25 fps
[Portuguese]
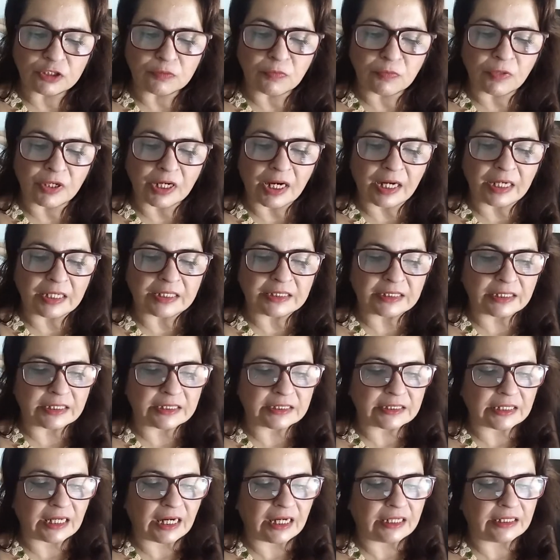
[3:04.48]

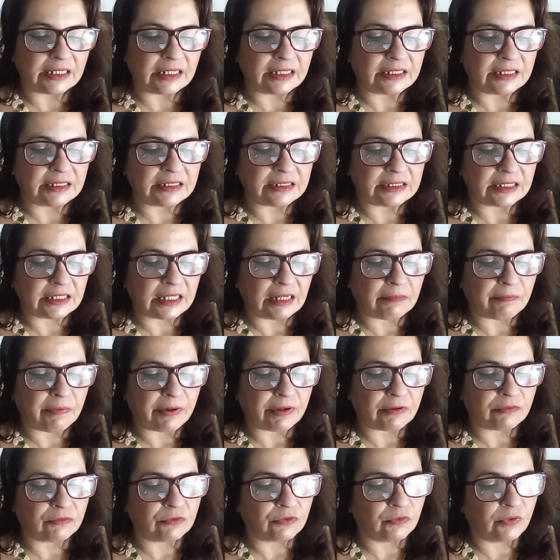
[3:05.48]
desmoralizante saída de cena
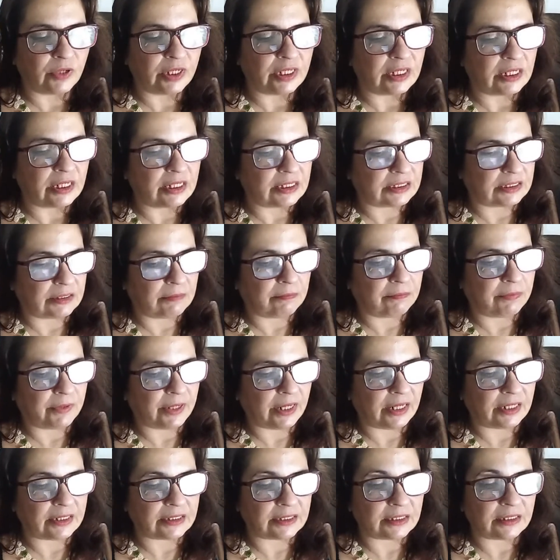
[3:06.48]
para um duende que se
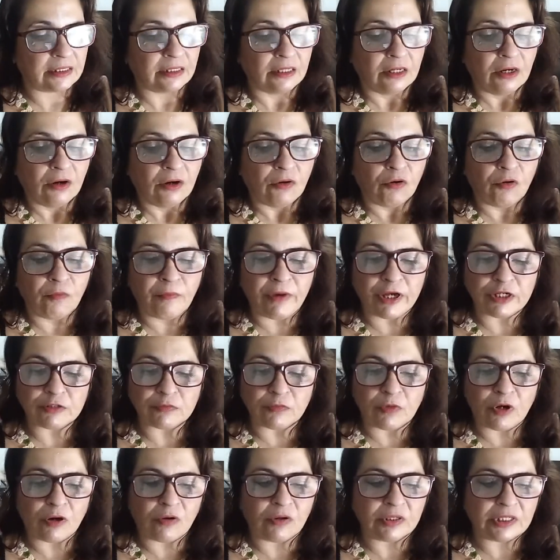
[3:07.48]
preza, o
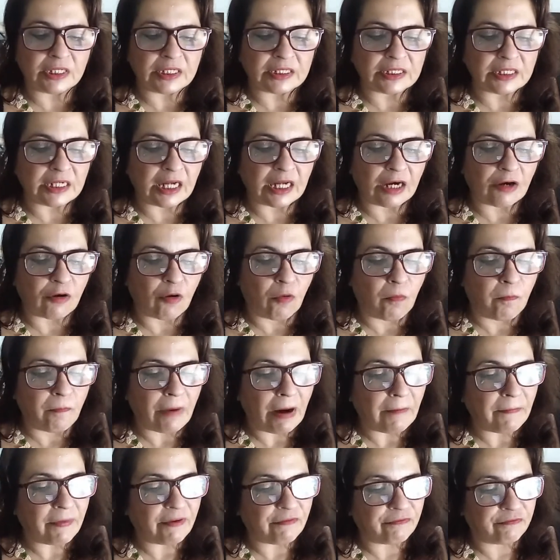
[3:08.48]
mesmo não aconteceria com o
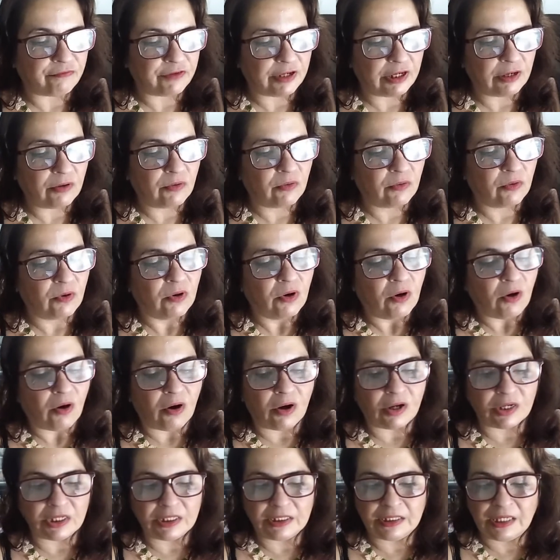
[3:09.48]
Papa Figo,
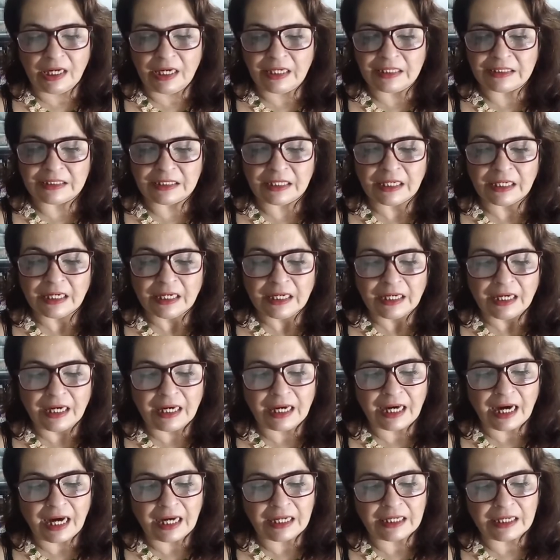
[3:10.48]
olindense,
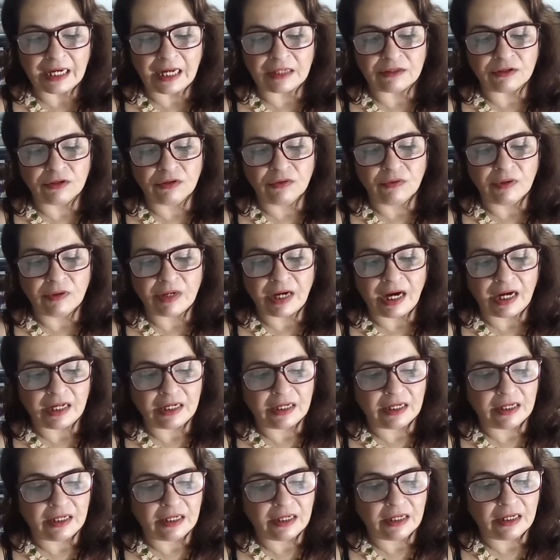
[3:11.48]
encarnado no
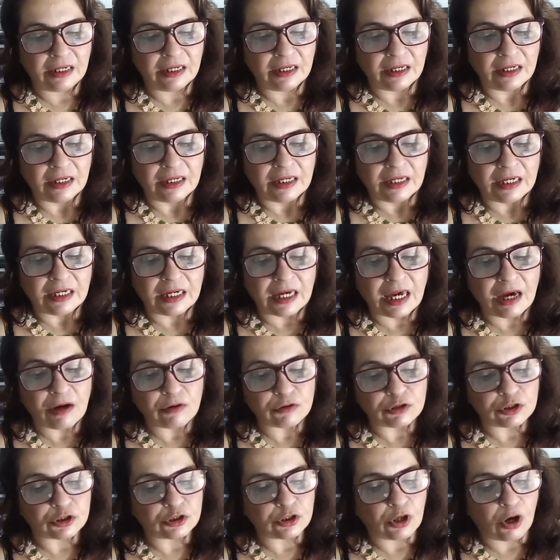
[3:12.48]
Cariri, que
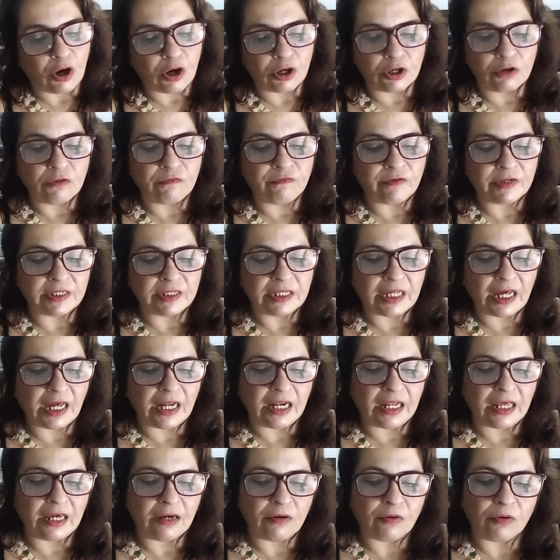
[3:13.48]
o Storg
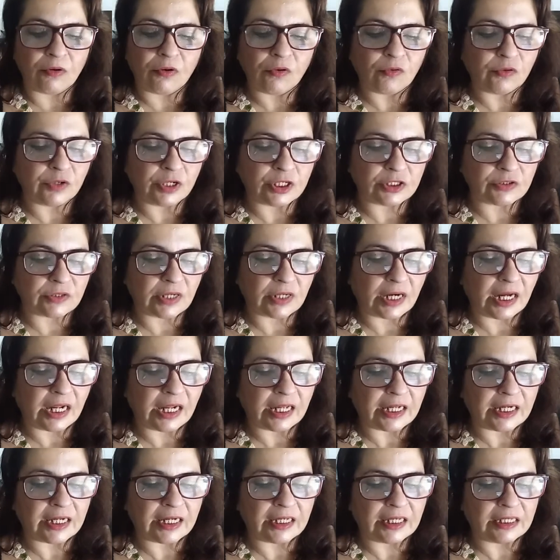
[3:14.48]
Vanderlei colocou na sua
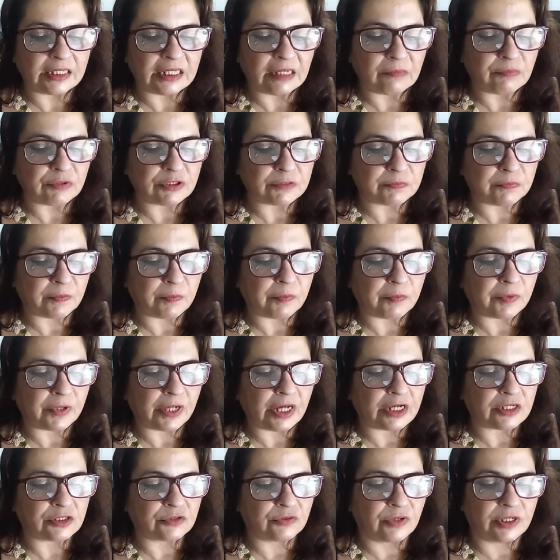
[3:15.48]
galeria de tipos
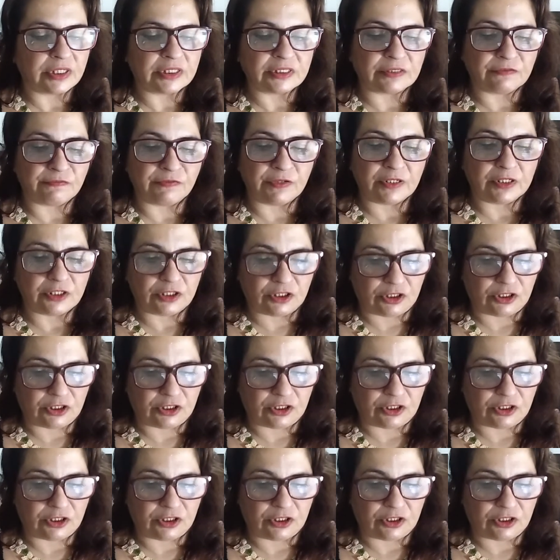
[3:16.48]
populares do Recife